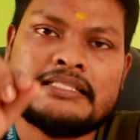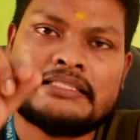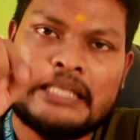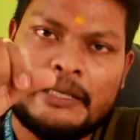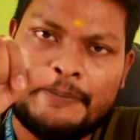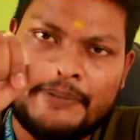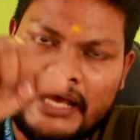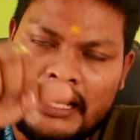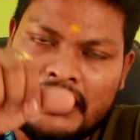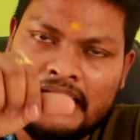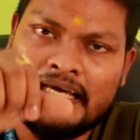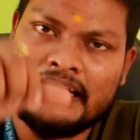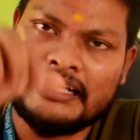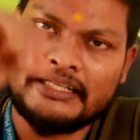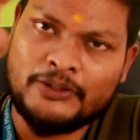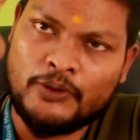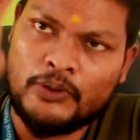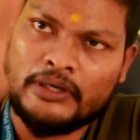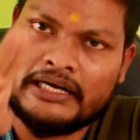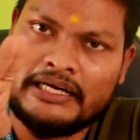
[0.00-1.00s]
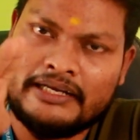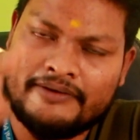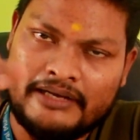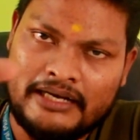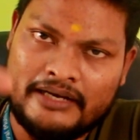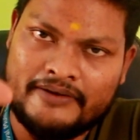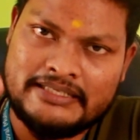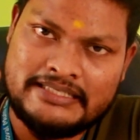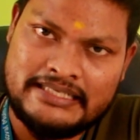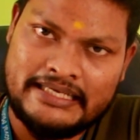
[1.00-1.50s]
திருப்பி அங்கேருந்து ஒரு ரெண்டு
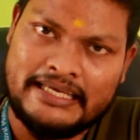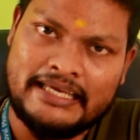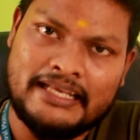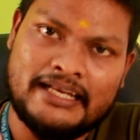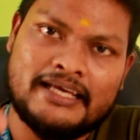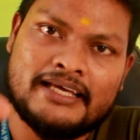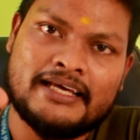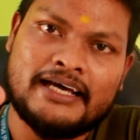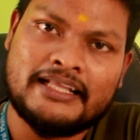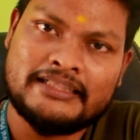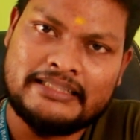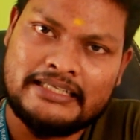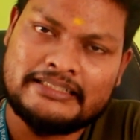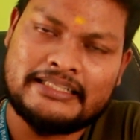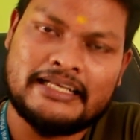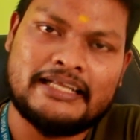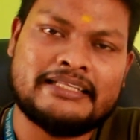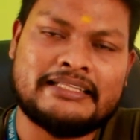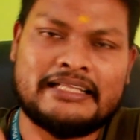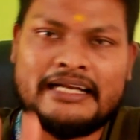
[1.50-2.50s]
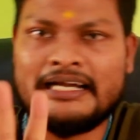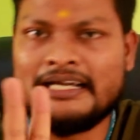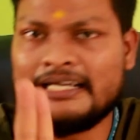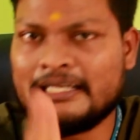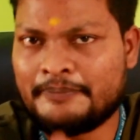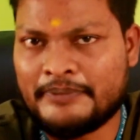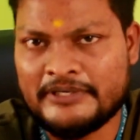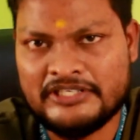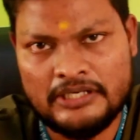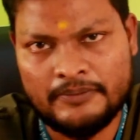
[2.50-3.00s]
வரல வச்சு கீழே அந்த இடத்துல இந்த
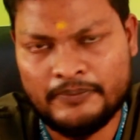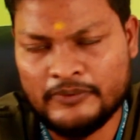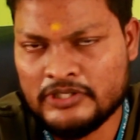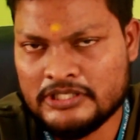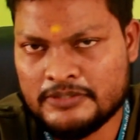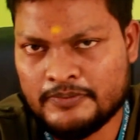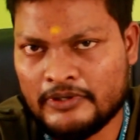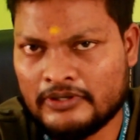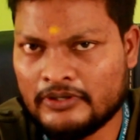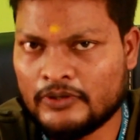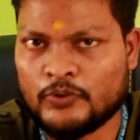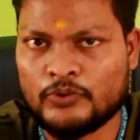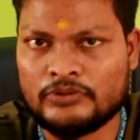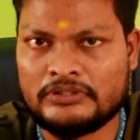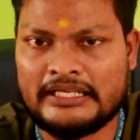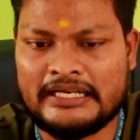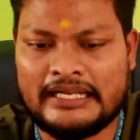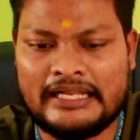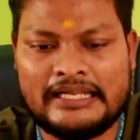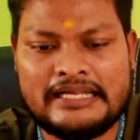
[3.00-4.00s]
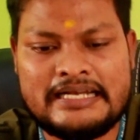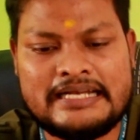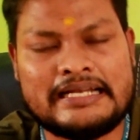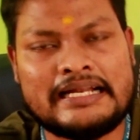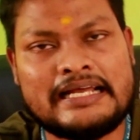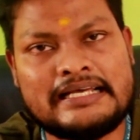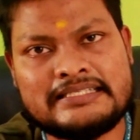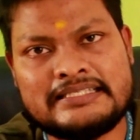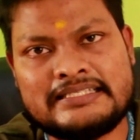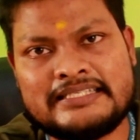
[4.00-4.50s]
ரெண்டு ப்ரெஷர் பாயிண்ட்ஸ் மட்டும் கொடுத்தீங்கனாலே
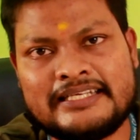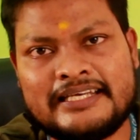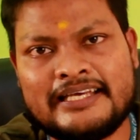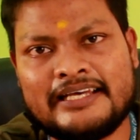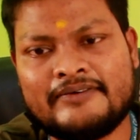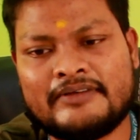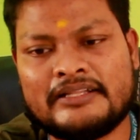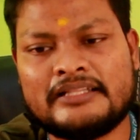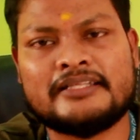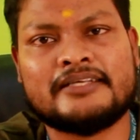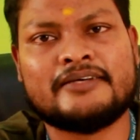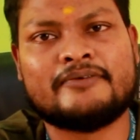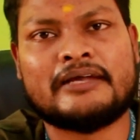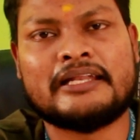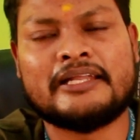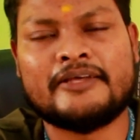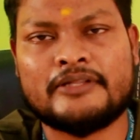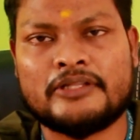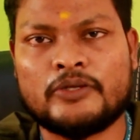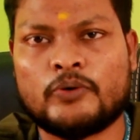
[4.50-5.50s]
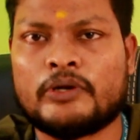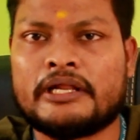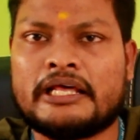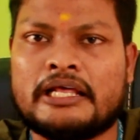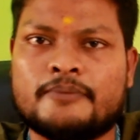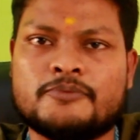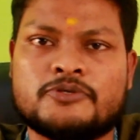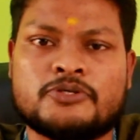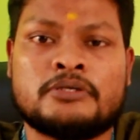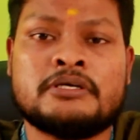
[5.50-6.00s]
டிராஸ்டிக்காக வந்து வலி வந்து குறைய
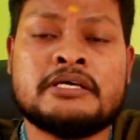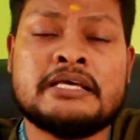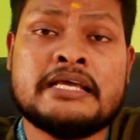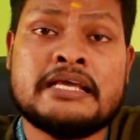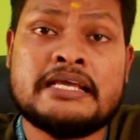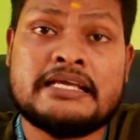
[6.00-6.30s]
ஆரம்பிச்சிடும்